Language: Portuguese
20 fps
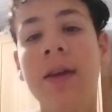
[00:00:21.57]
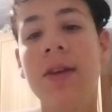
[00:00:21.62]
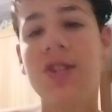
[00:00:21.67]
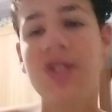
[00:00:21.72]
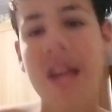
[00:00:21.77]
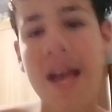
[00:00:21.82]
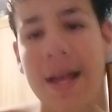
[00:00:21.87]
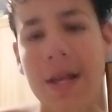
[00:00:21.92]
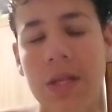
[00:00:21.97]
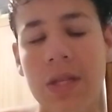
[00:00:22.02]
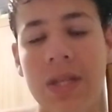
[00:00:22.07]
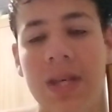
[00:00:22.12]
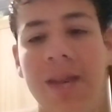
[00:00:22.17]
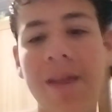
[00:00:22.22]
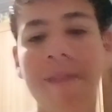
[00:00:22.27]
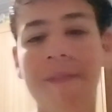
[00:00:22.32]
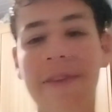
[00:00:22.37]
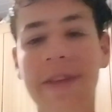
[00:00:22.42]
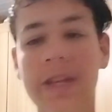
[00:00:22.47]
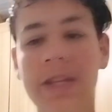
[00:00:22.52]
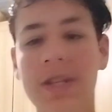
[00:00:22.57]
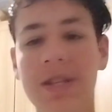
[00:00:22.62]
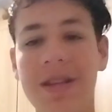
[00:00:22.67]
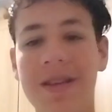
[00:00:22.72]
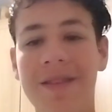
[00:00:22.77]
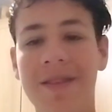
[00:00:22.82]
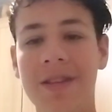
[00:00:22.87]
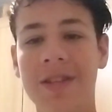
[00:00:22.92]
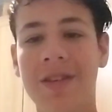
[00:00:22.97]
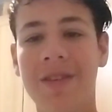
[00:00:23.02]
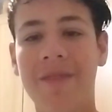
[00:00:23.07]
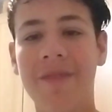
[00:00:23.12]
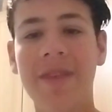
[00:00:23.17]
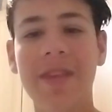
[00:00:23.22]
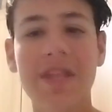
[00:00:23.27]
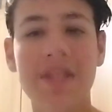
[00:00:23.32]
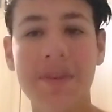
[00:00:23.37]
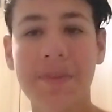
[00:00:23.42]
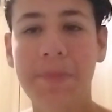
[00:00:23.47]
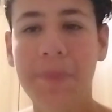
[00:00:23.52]
Gente, o vídeo de hoje é um
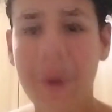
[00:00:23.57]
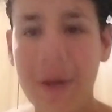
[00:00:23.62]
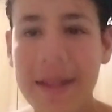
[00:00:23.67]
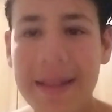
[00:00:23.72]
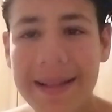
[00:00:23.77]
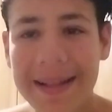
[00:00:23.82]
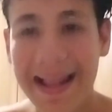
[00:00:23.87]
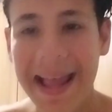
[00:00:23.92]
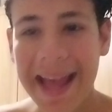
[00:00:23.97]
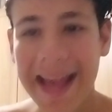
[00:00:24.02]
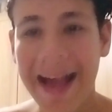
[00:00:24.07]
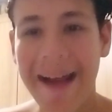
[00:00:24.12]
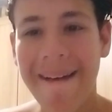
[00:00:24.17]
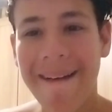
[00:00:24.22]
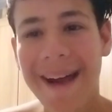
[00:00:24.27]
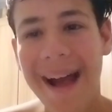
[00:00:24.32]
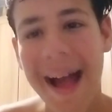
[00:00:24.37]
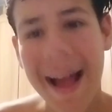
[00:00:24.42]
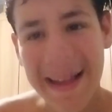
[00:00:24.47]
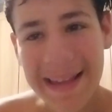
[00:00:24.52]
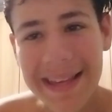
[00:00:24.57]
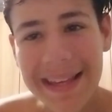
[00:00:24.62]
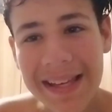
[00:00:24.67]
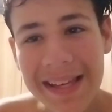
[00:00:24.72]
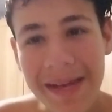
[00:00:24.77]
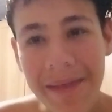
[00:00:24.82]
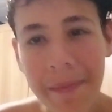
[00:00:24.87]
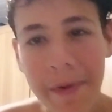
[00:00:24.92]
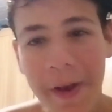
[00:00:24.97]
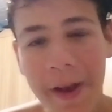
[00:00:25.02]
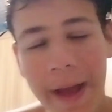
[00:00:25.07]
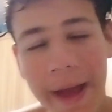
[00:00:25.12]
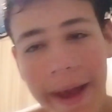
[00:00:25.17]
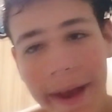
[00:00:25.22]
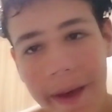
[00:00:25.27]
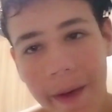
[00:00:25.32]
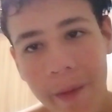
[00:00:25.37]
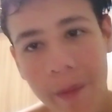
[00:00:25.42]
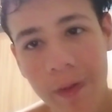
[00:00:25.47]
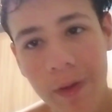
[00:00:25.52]
vídeo muito legal aqui no meu
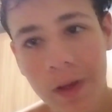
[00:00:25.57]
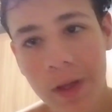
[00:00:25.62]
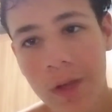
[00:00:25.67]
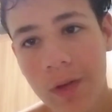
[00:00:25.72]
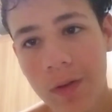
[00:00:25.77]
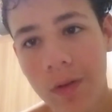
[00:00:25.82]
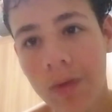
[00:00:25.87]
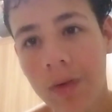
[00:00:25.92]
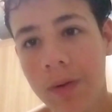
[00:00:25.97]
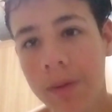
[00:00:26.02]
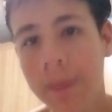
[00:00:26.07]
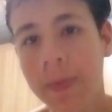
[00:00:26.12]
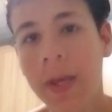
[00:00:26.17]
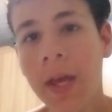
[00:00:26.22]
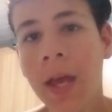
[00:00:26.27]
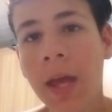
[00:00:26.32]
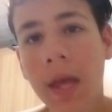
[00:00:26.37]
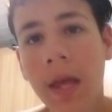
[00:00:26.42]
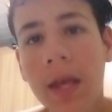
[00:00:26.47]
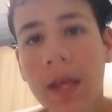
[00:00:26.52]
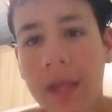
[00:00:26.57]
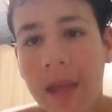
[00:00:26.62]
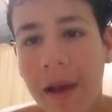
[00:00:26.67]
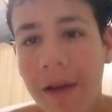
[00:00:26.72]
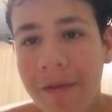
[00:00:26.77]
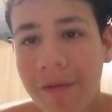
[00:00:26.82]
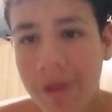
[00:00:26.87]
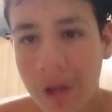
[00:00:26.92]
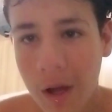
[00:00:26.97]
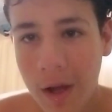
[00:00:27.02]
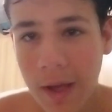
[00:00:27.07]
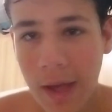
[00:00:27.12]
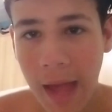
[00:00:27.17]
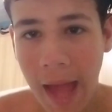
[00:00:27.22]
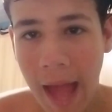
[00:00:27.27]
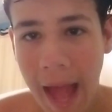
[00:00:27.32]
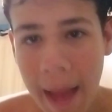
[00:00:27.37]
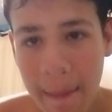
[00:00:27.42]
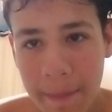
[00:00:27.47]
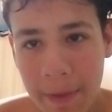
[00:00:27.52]
canal do YouTube, que é um vlog
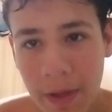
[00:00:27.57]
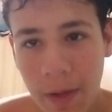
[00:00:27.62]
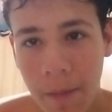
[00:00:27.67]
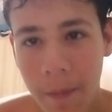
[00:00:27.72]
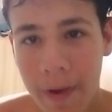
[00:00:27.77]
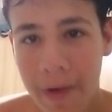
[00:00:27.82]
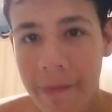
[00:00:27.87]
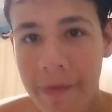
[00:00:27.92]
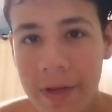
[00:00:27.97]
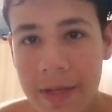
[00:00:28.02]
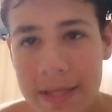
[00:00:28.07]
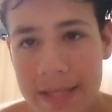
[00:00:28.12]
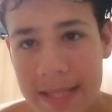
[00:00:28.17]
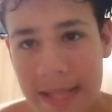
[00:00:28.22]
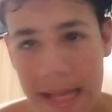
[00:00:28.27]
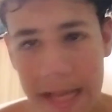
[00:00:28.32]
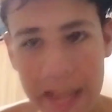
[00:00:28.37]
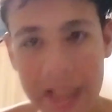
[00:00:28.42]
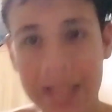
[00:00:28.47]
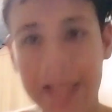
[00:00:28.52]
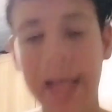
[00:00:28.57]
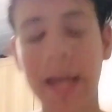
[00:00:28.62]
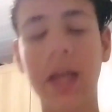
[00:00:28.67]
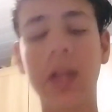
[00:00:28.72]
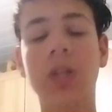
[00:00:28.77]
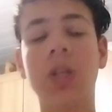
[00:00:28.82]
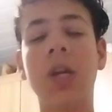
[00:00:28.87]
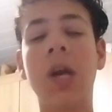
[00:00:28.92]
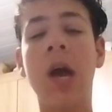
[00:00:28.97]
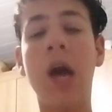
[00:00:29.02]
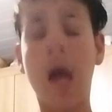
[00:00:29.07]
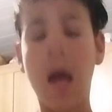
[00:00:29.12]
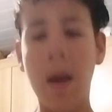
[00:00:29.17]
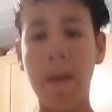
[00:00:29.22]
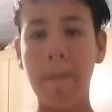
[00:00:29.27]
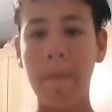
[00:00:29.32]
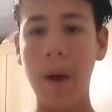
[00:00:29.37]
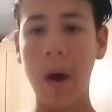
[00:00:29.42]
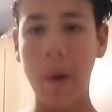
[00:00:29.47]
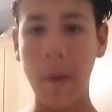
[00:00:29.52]
rápido para vocês, gente.
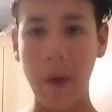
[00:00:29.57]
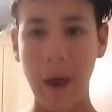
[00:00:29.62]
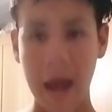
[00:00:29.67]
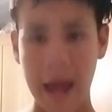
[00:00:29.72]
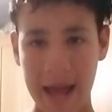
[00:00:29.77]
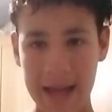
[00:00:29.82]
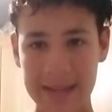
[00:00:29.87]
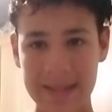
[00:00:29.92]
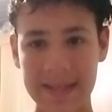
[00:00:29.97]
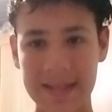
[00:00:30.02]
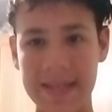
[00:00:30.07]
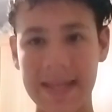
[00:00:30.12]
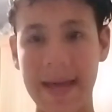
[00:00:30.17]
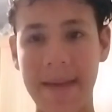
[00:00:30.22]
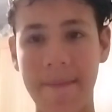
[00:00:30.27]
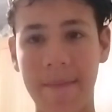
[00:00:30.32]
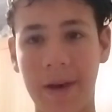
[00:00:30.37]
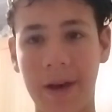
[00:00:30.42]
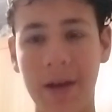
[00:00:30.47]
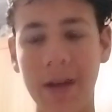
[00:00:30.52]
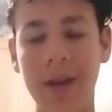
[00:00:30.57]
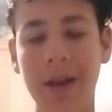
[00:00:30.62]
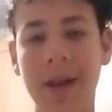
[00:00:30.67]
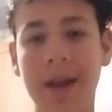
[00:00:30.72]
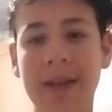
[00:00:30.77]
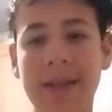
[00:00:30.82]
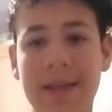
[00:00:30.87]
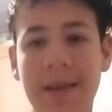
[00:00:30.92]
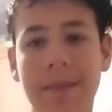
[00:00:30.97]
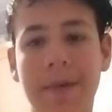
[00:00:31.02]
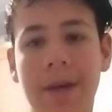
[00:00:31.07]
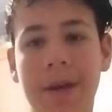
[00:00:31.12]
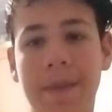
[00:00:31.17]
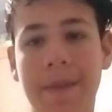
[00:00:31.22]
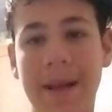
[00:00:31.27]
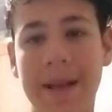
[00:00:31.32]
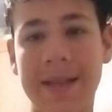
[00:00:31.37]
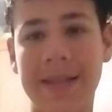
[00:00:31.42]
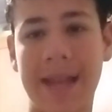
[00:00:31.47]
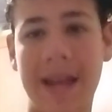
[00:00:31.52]
Bom, essa semana, né, semana
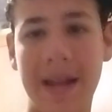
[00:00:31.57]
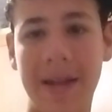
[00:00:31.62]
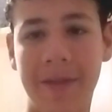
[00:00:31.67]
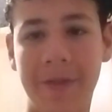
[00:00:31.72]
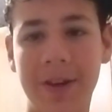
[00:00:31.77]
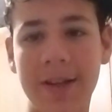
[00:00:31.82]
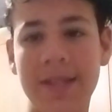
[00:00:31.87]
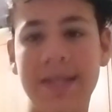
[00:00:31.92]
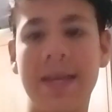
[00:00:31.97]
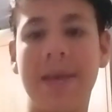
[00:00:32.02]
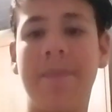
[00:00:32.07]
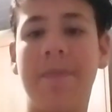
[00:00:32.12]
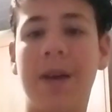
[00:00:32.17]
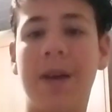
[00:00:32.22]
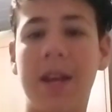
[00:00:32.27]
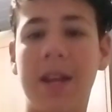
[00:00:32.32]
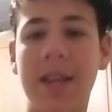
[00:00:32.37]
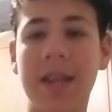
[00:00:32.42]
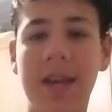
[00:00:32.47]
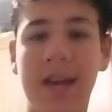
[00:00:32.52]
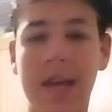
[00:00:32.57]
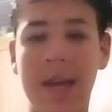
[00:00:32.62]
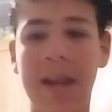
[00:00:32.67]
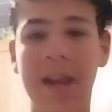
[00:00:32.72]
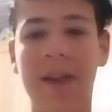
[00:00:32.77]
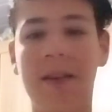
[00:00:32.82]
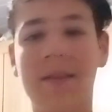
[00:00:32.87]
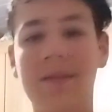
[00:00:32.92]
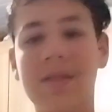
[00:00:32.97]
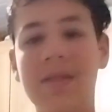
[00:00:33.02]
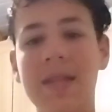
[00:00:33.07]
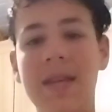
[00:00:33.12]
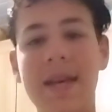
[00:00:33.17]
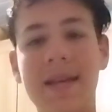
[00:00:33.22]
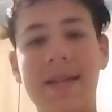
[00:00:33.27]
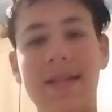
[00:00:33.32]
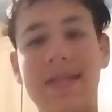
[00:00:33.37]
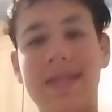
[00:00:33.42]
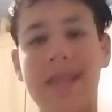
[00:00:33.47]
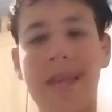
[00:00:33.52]
passada foi a semana da criança e
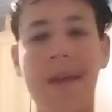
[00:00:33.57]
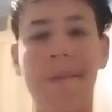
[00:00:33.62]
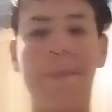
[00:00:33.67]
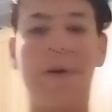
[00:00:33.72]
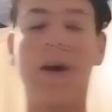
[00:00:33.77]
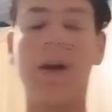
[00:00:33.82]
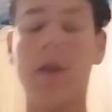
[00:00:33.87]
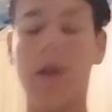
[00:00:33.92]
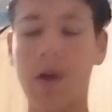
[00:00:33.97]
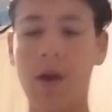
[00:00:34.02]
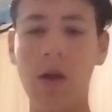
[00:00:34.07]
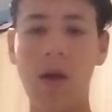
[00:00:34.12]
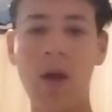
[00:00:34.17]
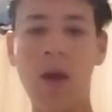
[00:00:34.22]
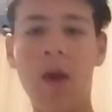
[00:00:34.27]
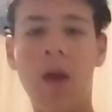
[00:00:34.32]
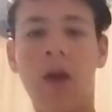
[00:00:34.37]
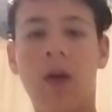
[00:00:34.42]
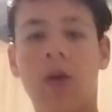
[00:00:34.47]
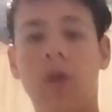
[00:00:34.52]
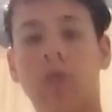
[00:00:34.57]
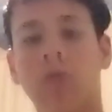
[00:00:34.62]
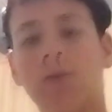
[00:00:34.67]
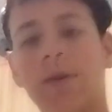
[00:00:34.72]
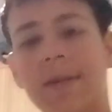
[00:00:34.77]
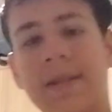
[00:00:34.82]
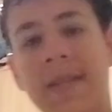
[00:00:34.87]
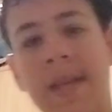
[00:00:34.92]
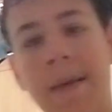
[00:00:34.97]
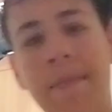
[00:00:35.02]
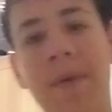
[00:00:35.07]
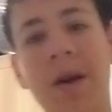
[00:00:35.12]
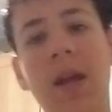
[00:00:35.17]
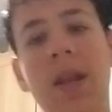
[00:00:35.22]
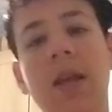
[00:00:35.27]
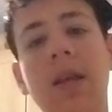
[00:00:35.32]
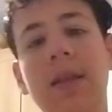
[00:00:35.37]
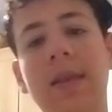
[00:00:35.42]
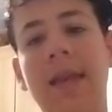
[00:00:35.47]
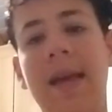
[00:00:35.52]
essa semana eu tô
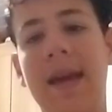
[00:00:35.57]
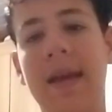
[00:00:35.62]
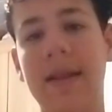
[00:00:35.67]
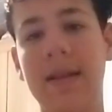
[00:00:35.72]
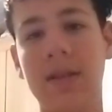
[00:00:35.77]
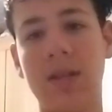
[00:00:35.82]
semana inteira